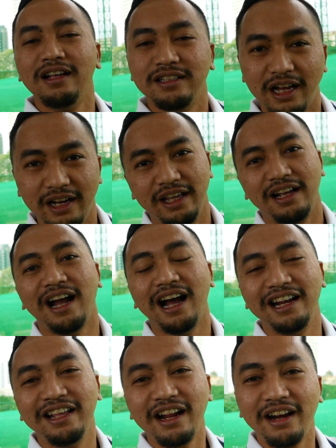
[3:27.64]
jadi
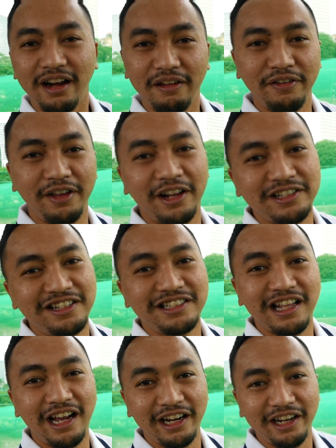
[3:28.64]
kehadiran driving range
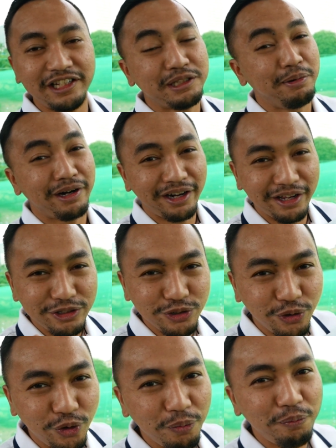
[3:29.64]
design ini sebenarnya
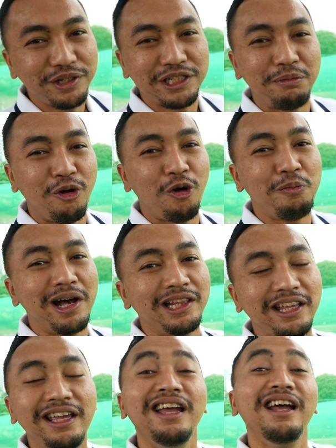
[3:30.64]
cukup bisa
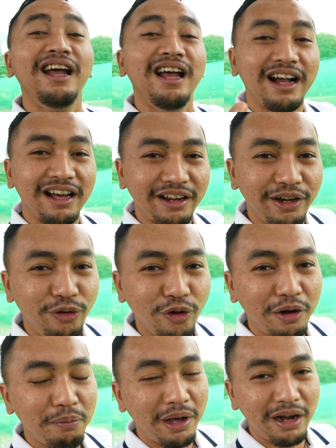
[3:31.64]
mengobati
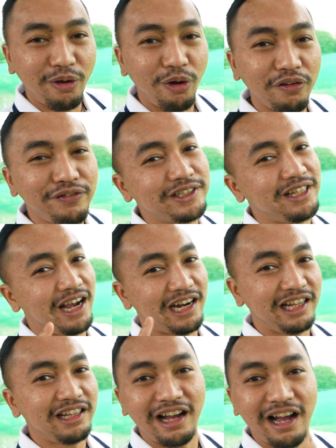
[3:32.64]
kerinduan para golfers yang ada
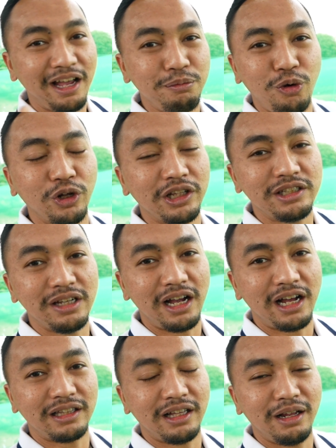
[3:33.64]
di tengah ibu kota
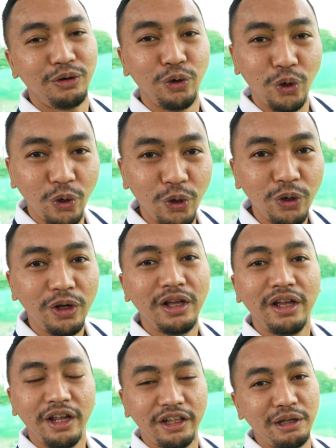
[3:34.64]
Jakarta. Dulu
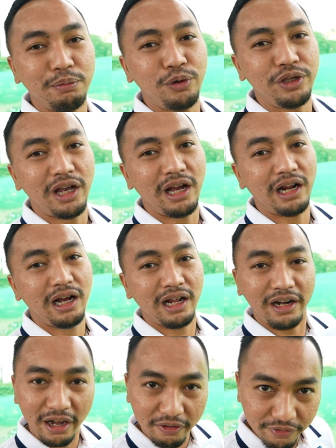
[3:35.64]
kita punya
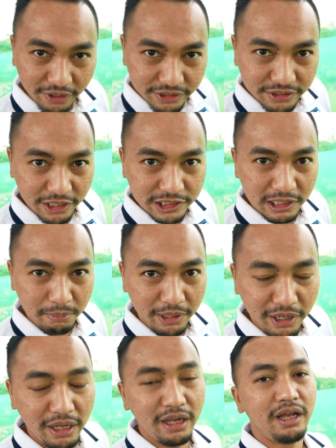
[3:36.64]
driving range di SCBD,